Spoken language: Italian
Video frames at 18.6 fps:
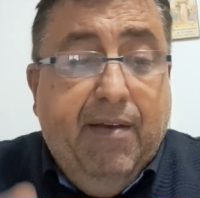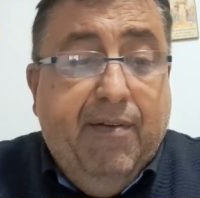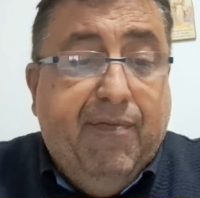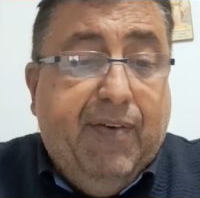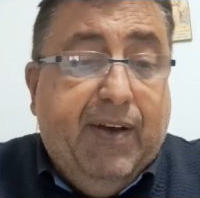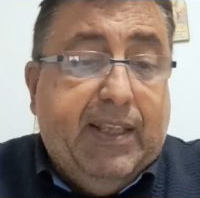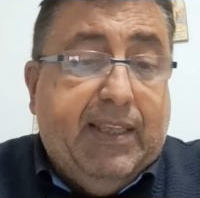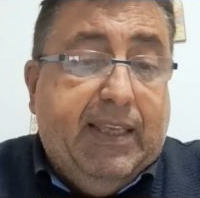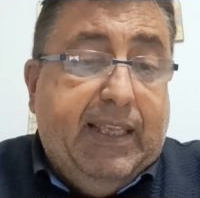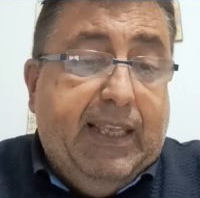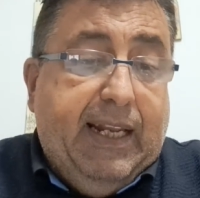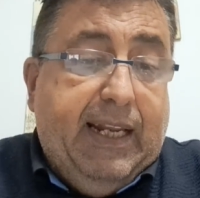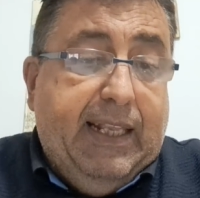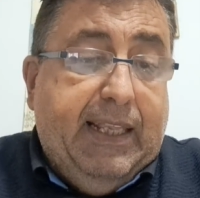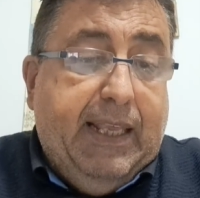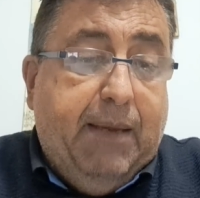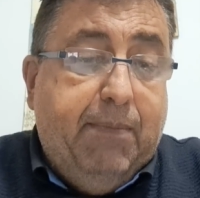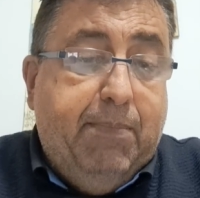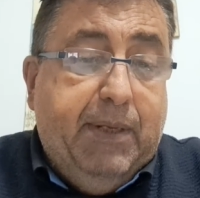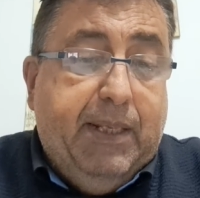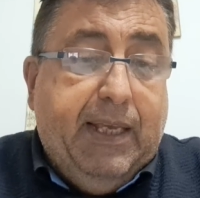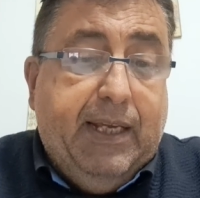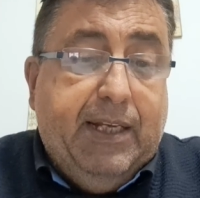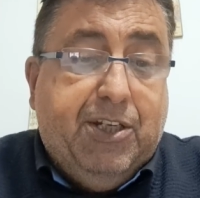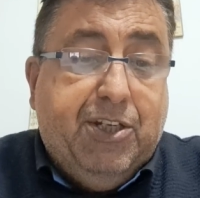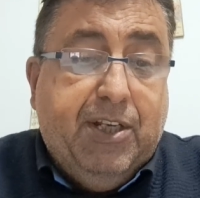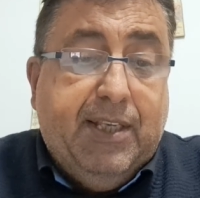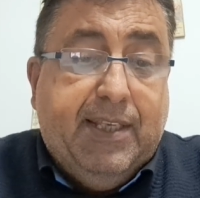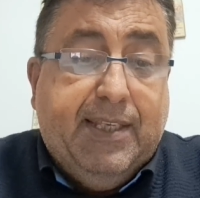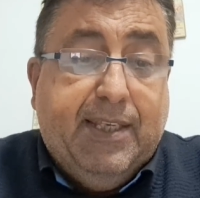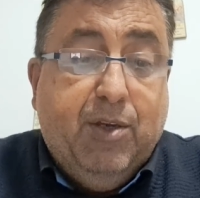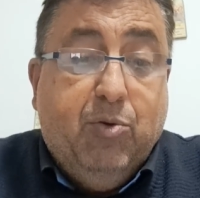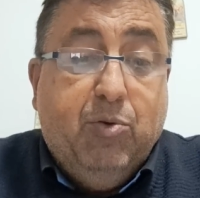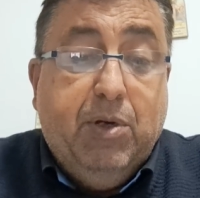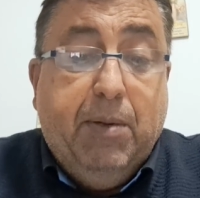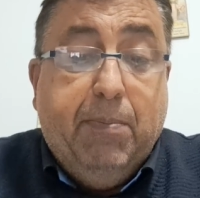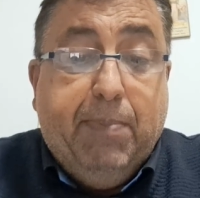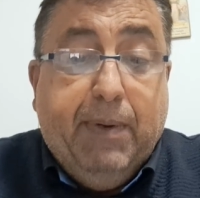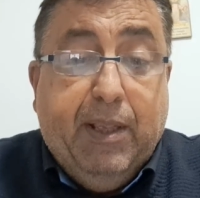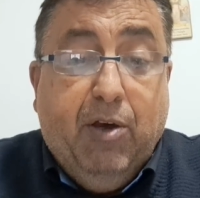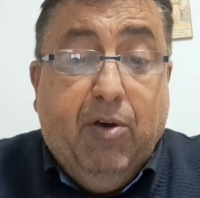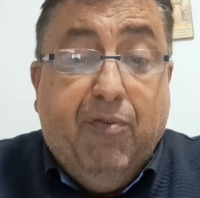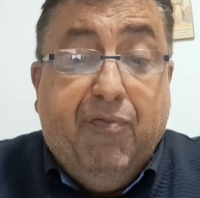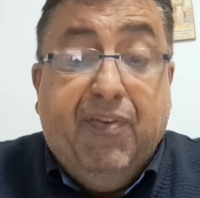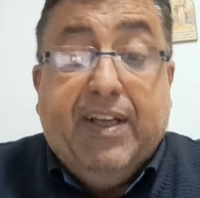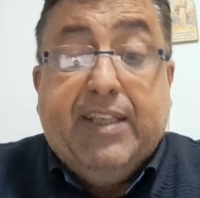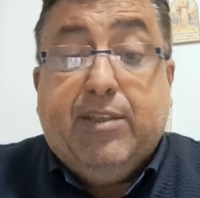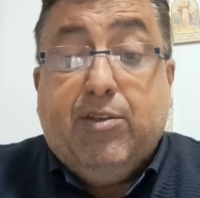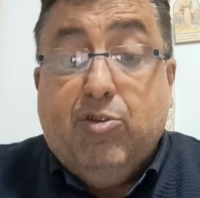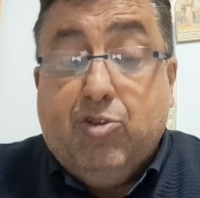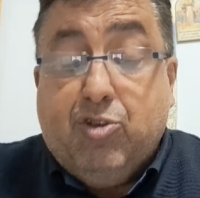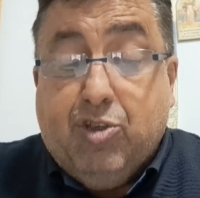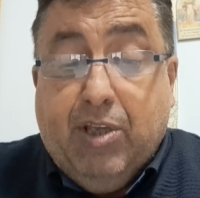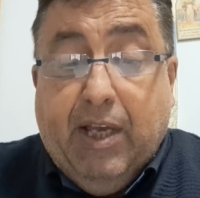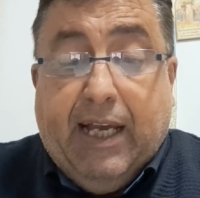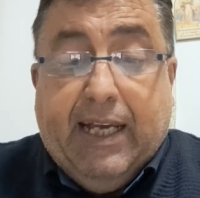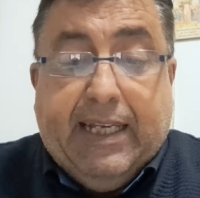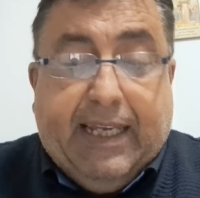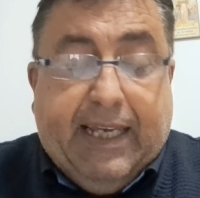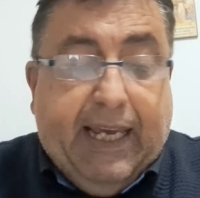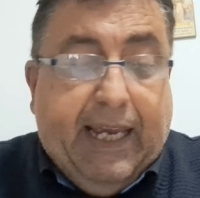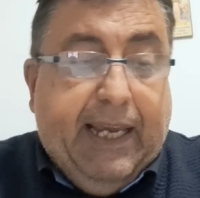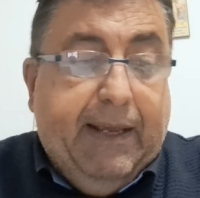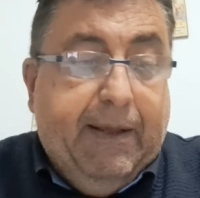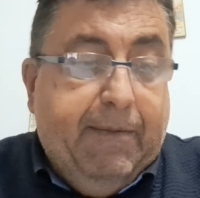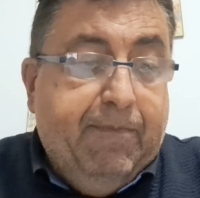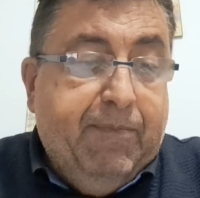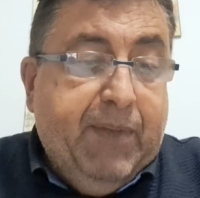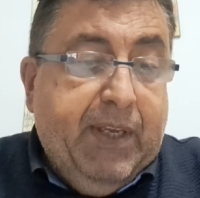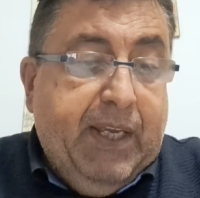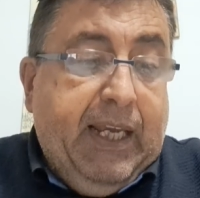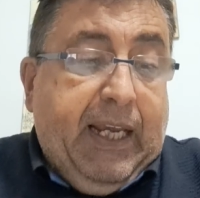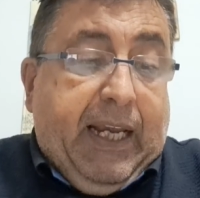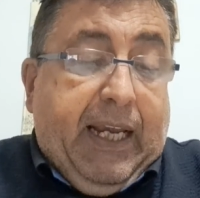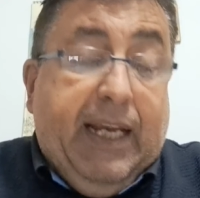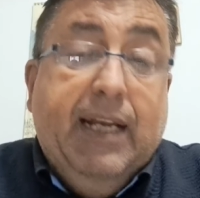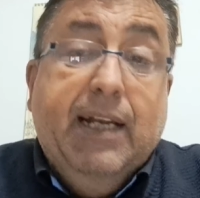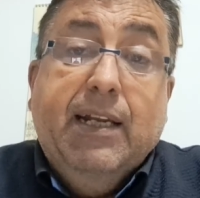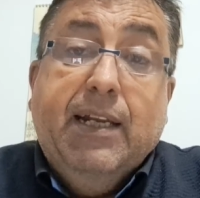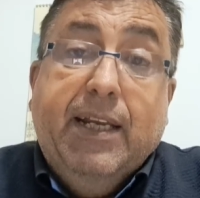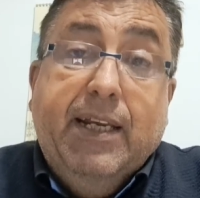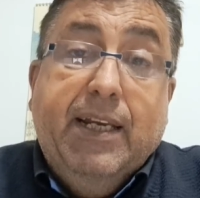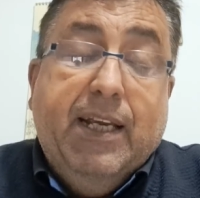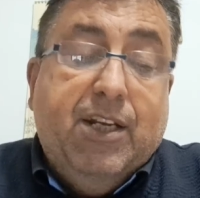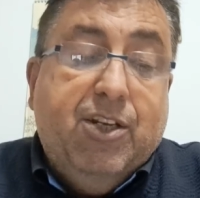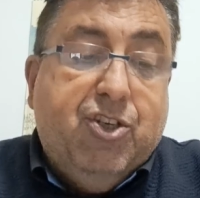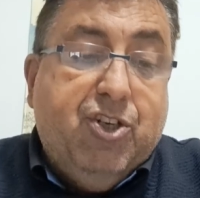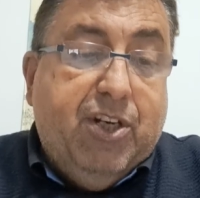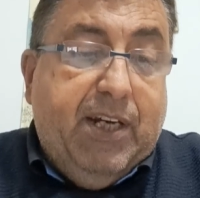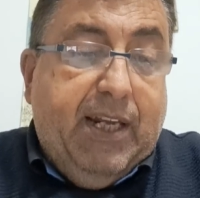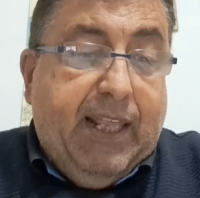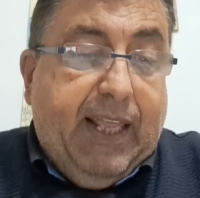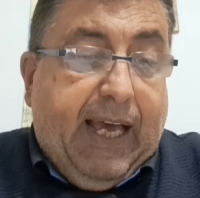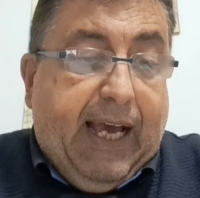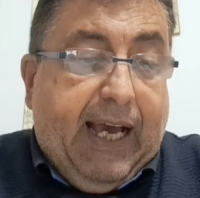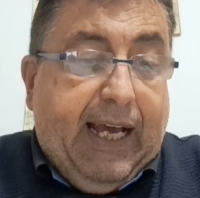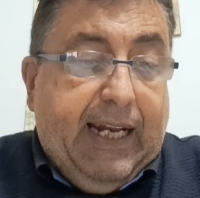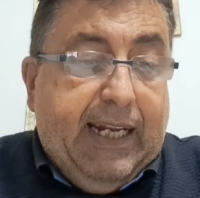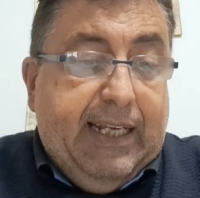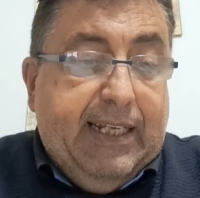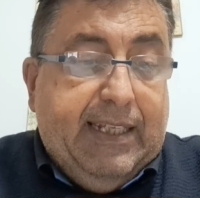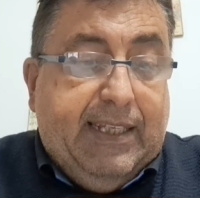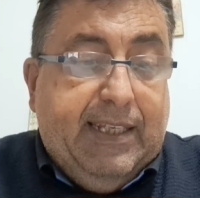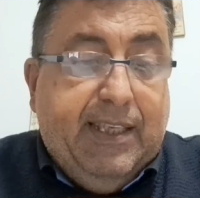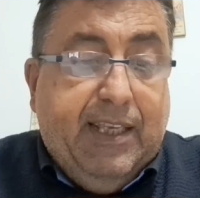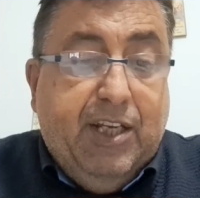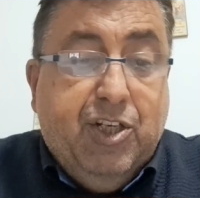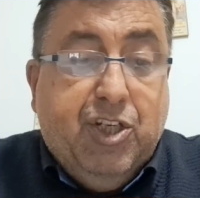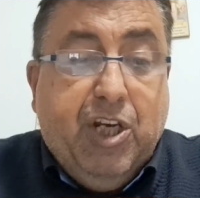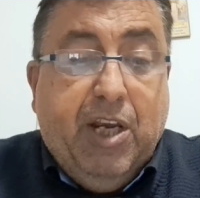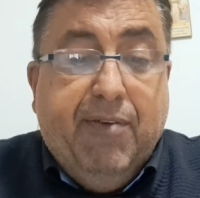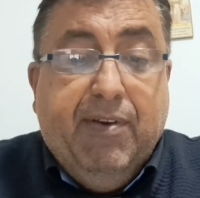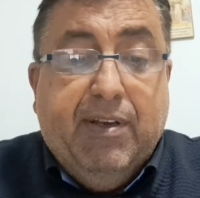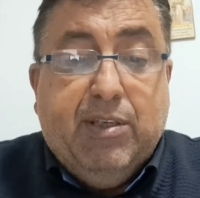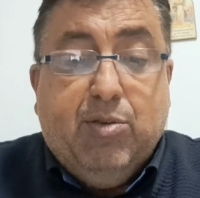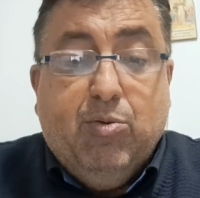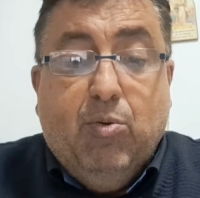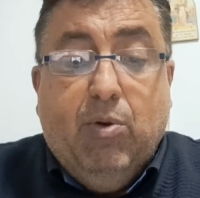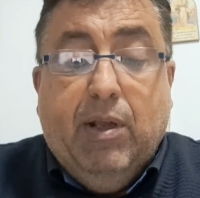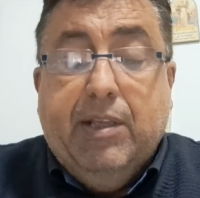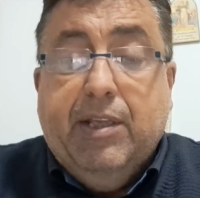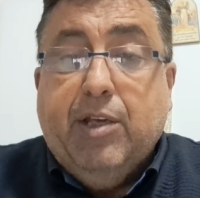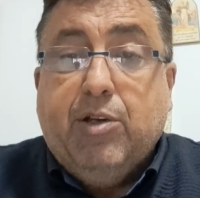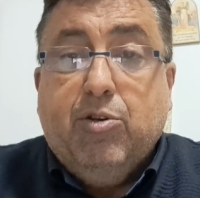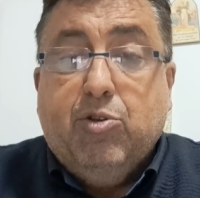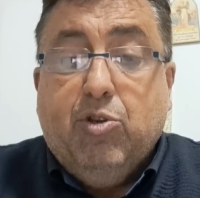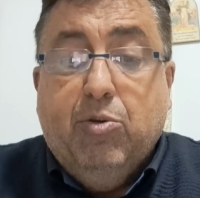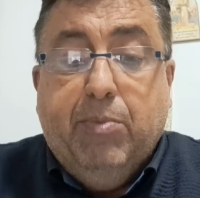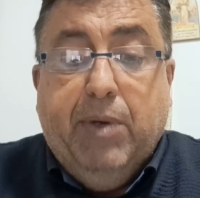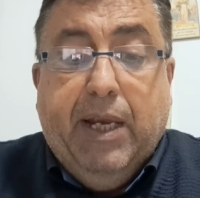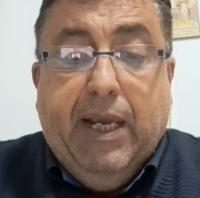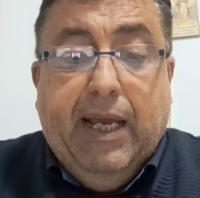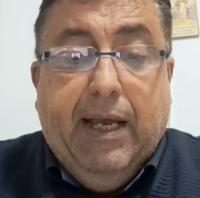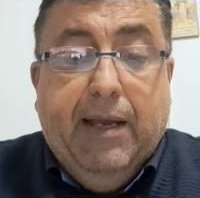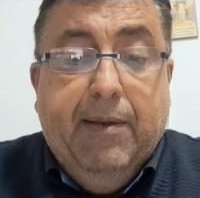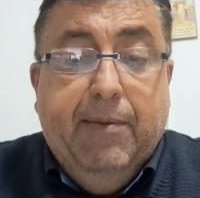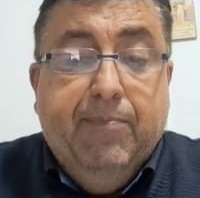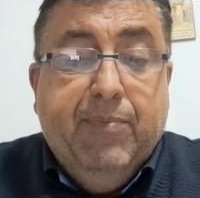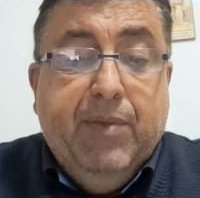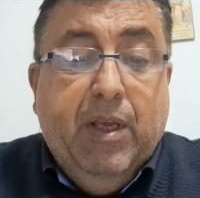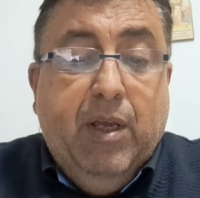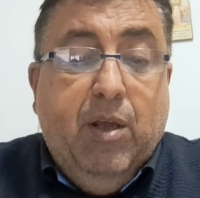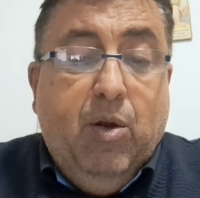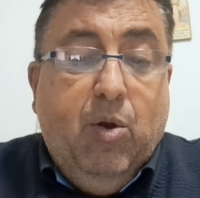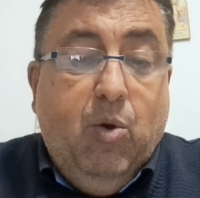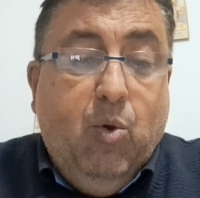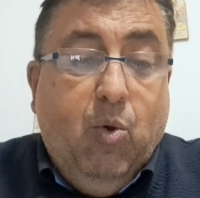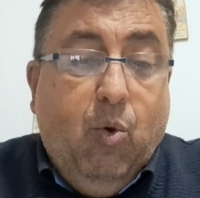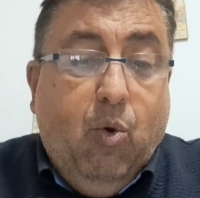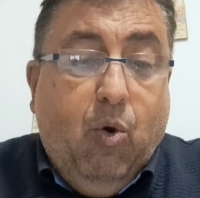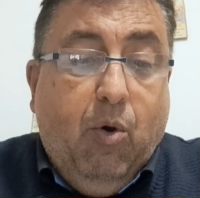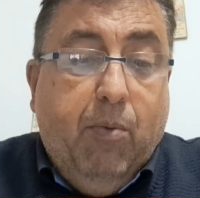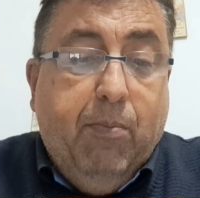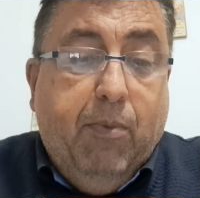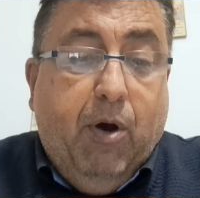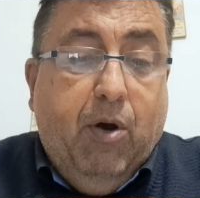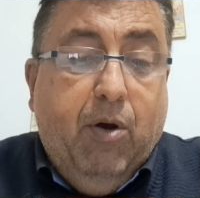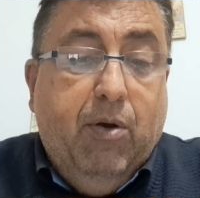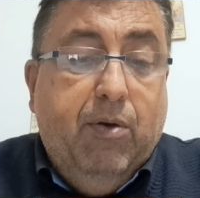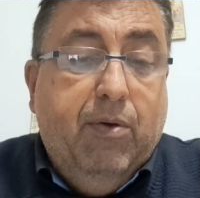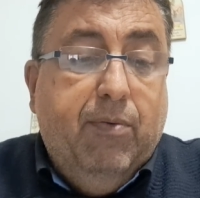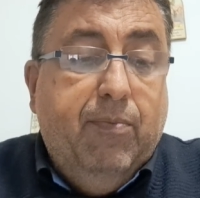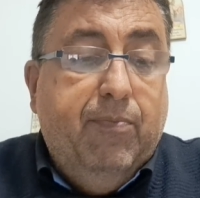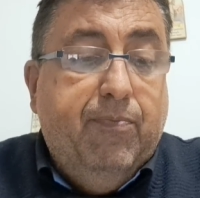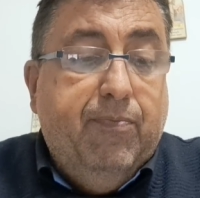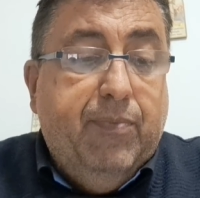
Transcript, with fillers: fatte delle debite eccezioni, però fatto sta che in linea generale si leggeva sulla dicotomia l'uomo